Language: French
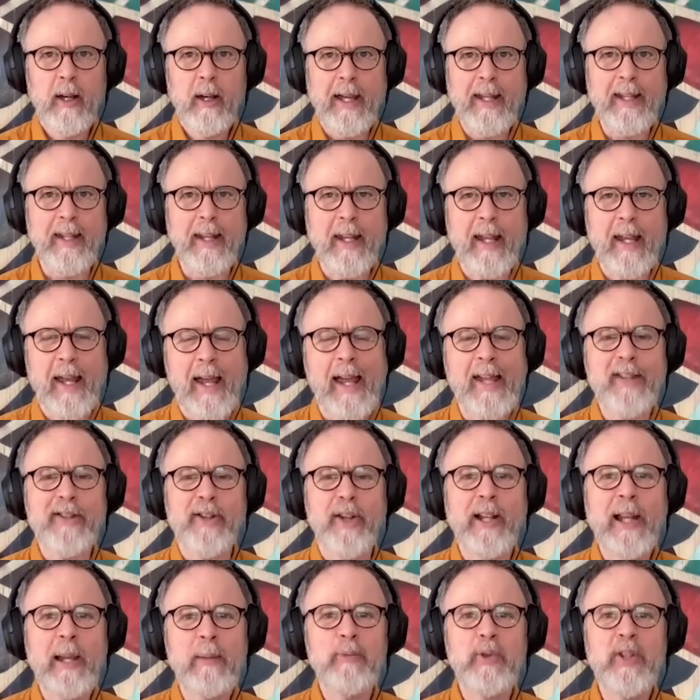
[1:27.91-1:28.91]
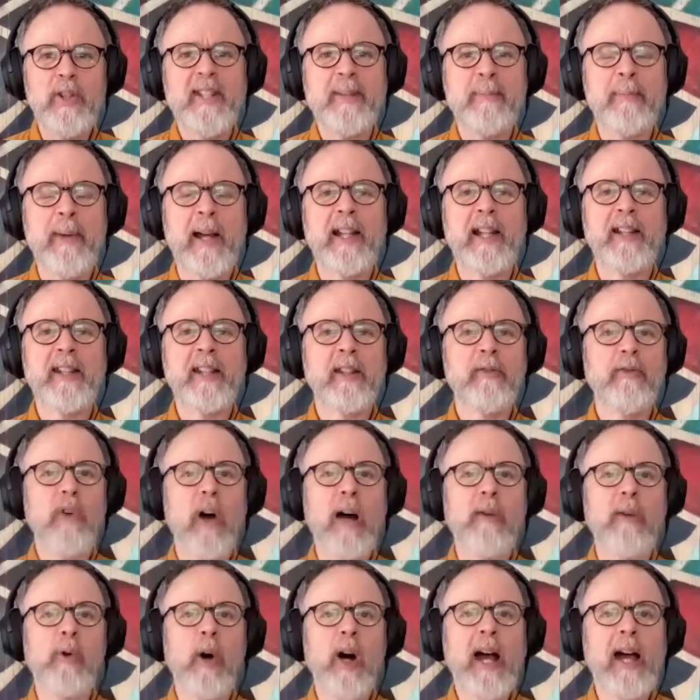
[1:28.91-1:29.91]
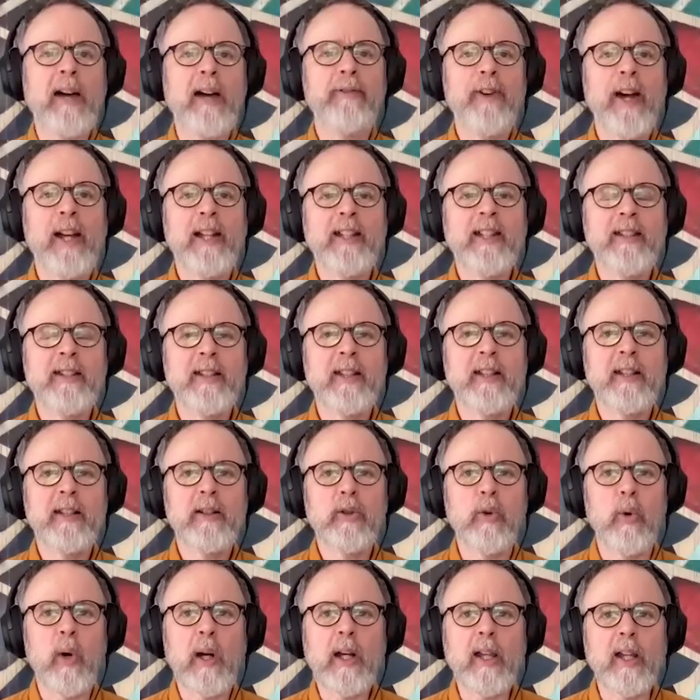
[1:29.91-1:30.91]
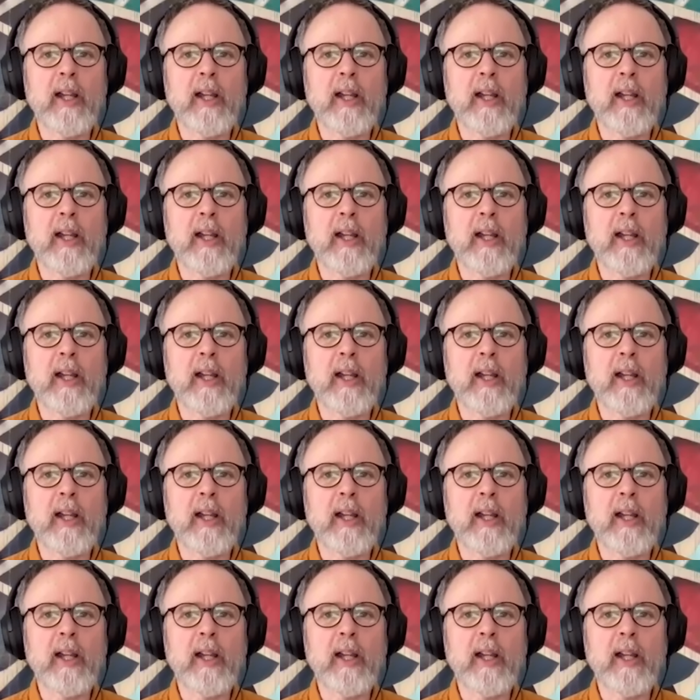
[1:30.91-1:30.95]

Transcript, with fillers: e-, e-, est-ce que la municipalité va avoir à valider quoi,